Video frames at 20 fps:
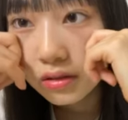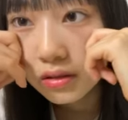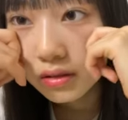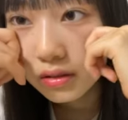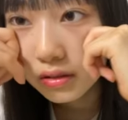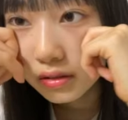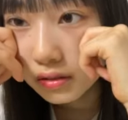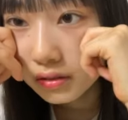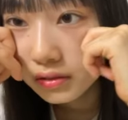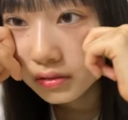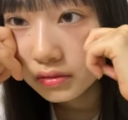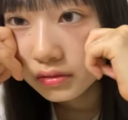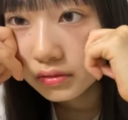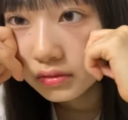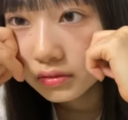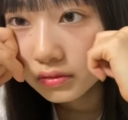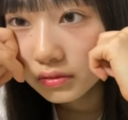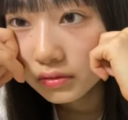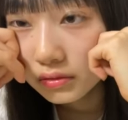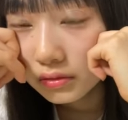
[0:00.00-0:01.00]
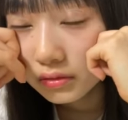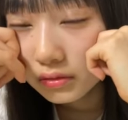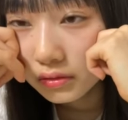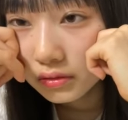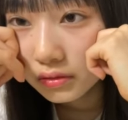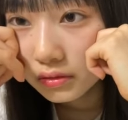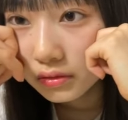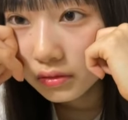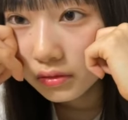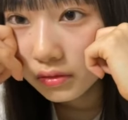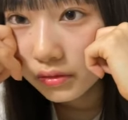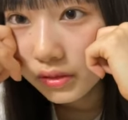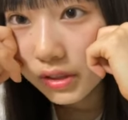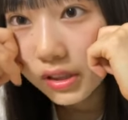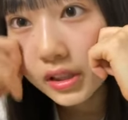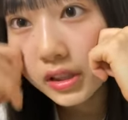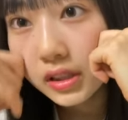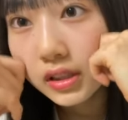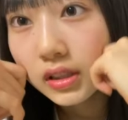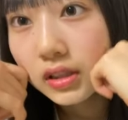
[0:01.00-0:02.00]
なんか
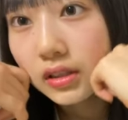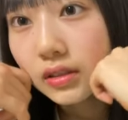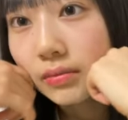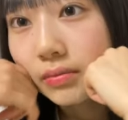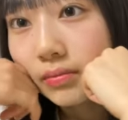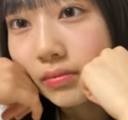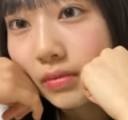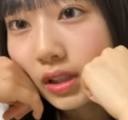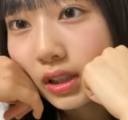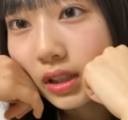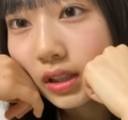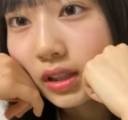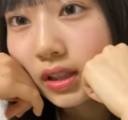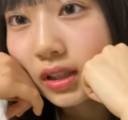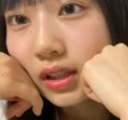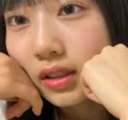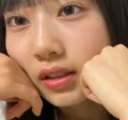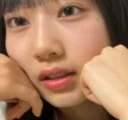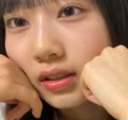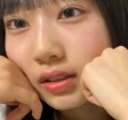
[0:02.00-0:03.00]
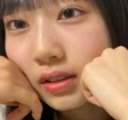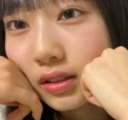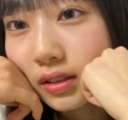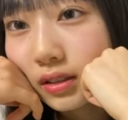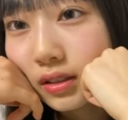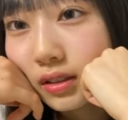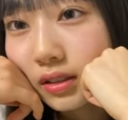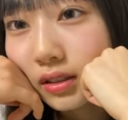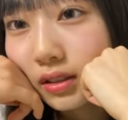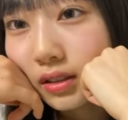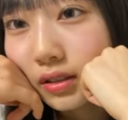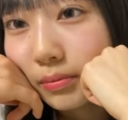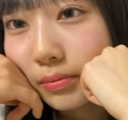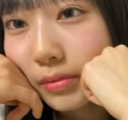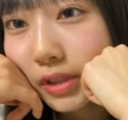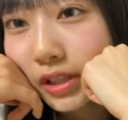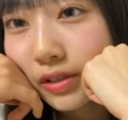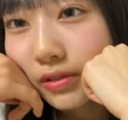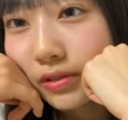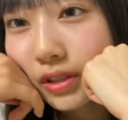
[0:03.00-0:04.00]
嬉しいみんなが
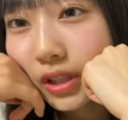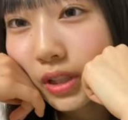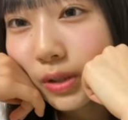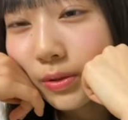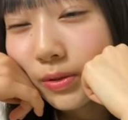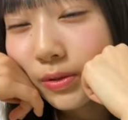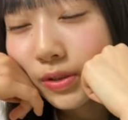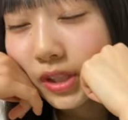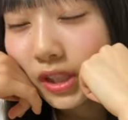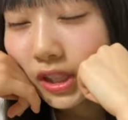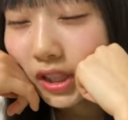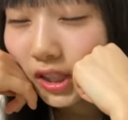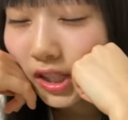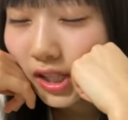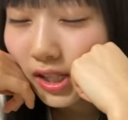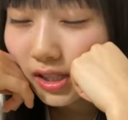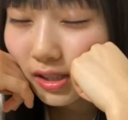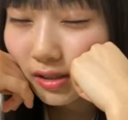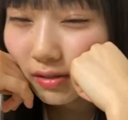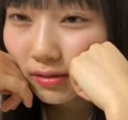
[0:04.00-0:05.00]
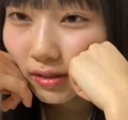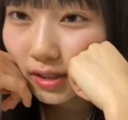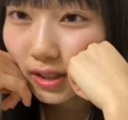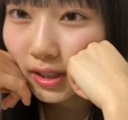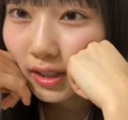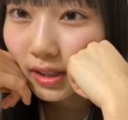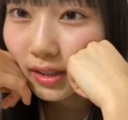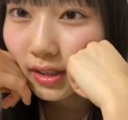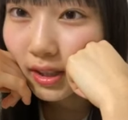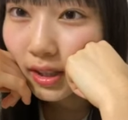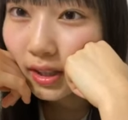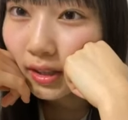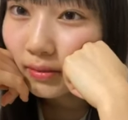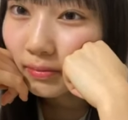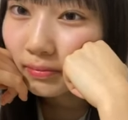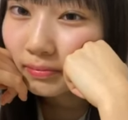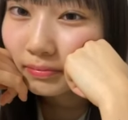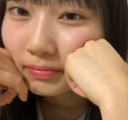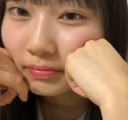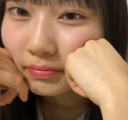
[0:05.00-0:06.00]
ピンクと青を光らせてくれてて